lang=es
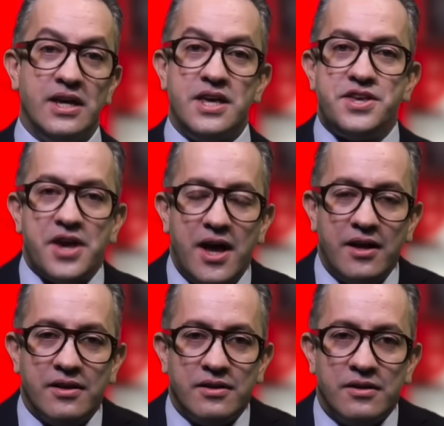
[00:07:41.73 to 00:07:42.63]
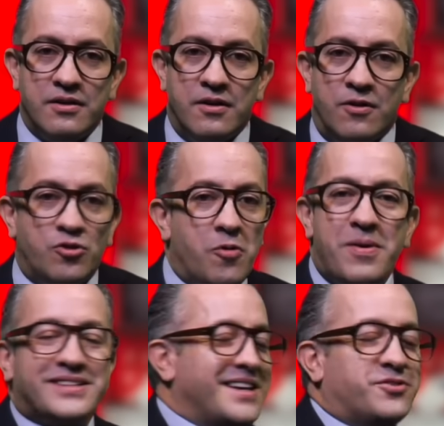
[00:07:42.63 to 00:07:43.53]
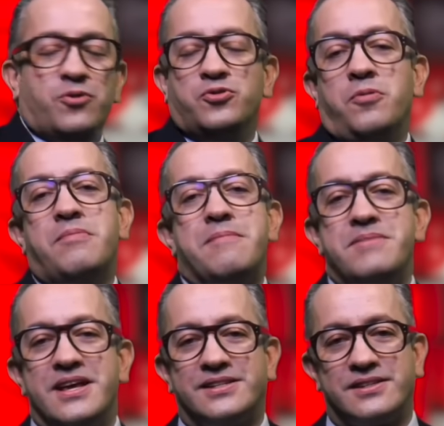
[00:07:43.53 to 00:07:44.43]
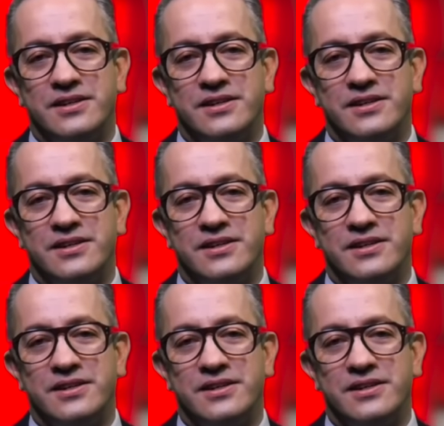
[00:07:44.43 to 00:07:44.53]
¿Y ya? ¿Nomás eso? No mames.